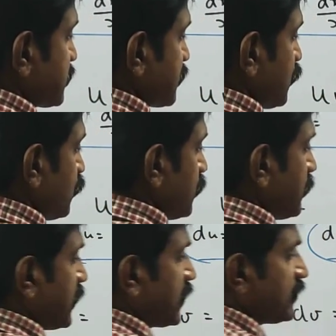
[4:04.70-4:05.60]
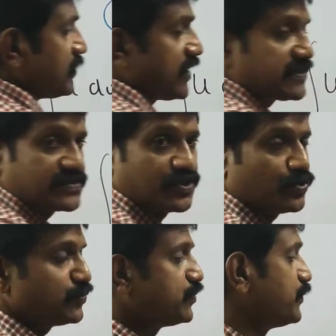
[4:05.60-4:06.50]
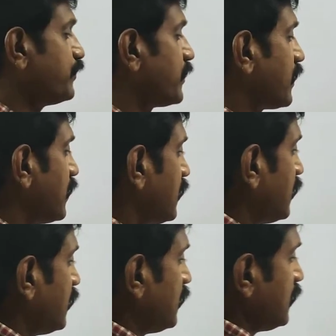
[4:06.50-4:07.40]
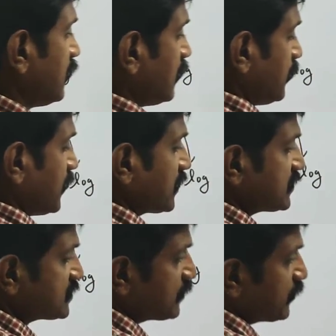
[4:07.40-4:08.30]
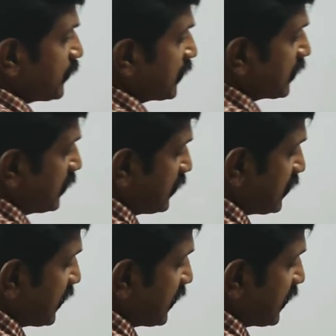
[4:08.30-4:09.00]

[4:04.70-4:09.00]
x cube மாறிடும் x கியூப் அப்போ அடுத்த ஸ்டெப்பு பாருங்கள் இது